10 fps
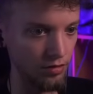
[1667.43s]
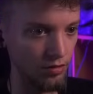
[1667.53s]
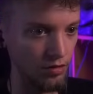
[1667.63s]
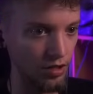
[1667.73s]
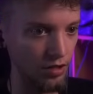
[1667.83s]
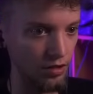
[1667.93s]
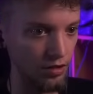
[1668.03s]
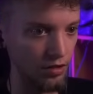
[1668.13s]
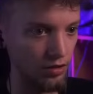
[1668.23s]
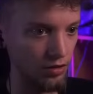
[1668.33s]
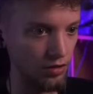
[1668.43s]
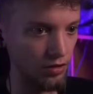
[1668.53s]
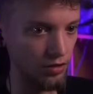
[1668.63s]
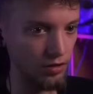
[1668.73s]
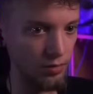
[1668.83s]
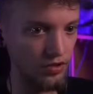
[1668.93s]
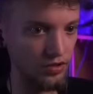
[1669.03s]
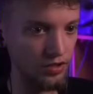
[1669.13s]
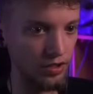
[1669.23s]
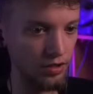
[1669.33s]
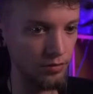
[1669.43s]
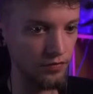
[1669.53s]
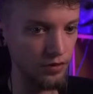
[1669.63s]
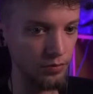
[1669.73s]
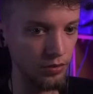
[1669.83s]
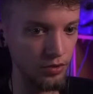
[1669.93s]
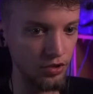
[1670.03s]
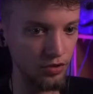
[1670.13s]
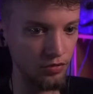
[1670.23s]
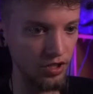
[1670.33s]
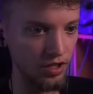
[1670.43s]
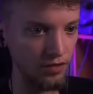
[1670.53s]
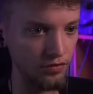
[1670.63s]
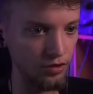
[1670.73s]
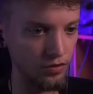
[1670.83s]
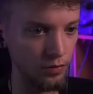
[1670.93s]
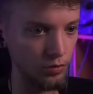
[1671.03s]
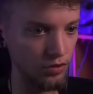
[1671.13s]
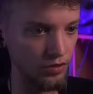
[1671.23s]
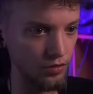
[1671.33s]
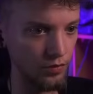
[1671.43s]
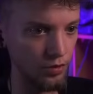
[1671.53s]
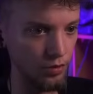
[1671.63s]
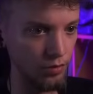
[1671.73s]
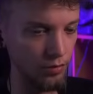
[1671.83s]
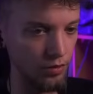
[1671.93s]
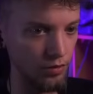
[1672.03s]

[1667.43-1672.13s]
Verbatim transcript: Karamba. A, dobra, zostaję w tym pomieszczeniu. Krew tu jest w ogóle, zauważyłem.